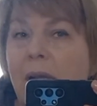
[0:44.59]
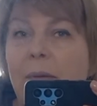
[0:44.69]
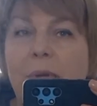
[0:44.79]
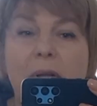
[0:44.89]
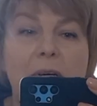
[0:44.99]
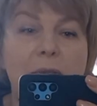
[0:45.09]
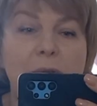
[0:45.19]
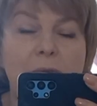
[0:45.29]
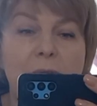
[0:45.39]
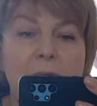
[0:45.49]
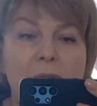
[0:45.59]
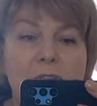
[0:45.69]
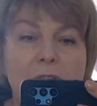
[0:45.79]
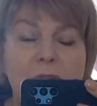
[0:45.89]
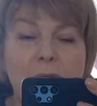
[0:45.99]
Приготовила
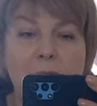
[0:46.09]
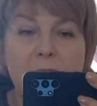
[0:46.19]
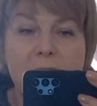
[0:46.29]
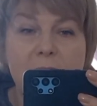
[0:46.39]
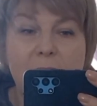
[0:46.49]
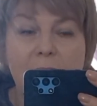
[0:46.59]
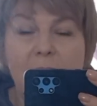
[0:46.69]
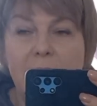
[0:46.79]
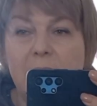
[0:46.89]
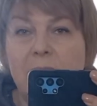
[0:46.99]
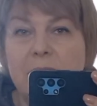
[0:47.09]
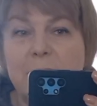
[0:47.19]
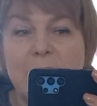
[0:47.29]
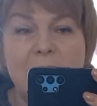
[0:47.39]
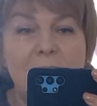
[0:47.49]
уже тортик я. В
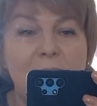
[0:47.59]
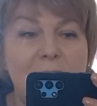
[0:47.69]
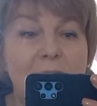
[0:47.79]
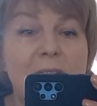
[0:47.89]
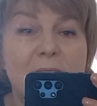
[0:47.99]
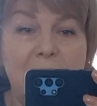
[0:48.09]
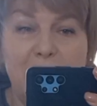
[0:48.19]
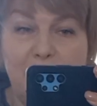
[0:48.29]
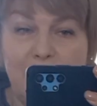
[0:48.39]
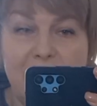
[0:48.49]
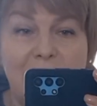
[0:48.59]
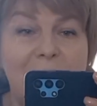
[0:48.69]
смысле, заказала тортик.